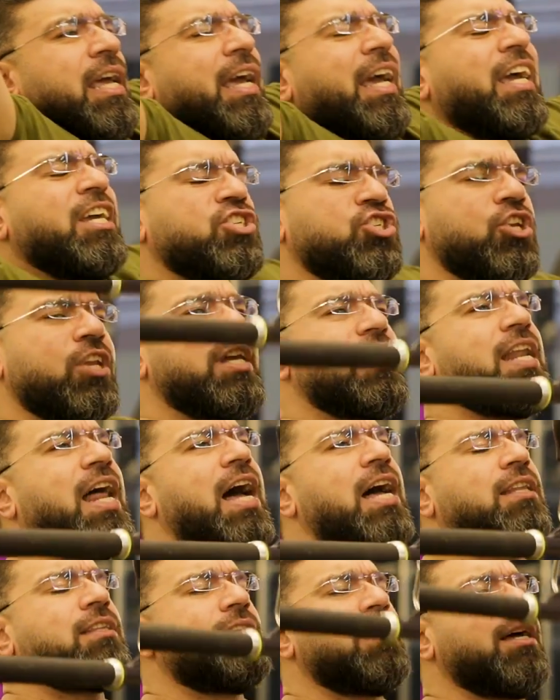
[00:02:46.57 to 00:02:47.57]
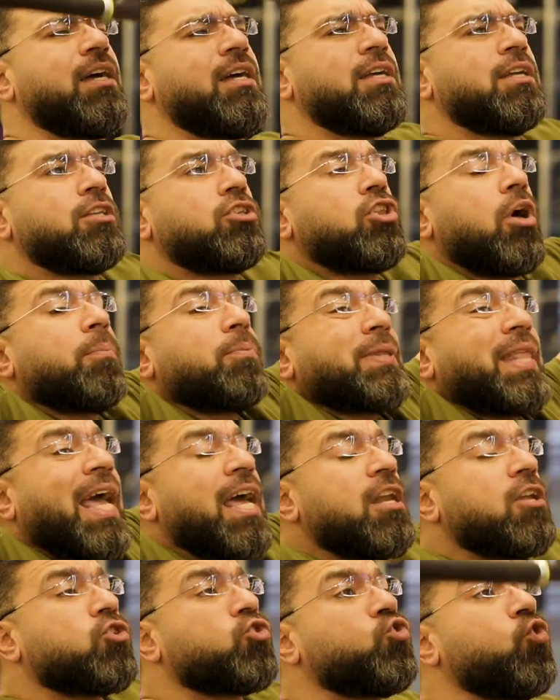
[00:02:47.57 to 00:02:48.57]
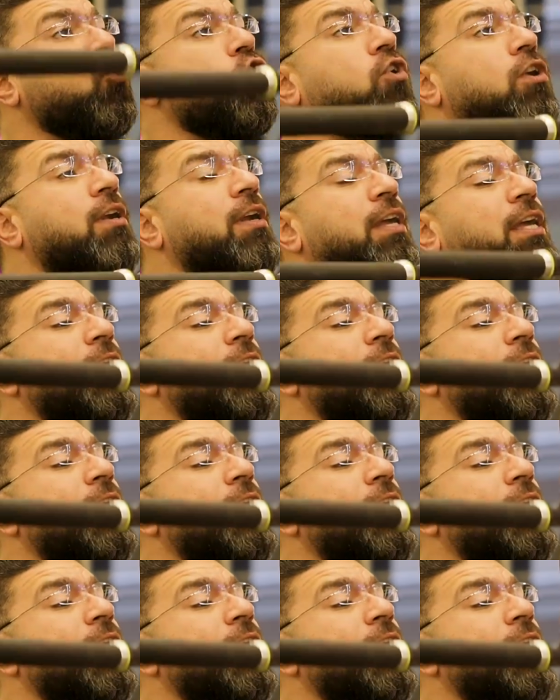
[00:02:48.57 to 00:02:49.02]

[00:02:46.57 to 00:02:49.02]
20 عده طب تالت دور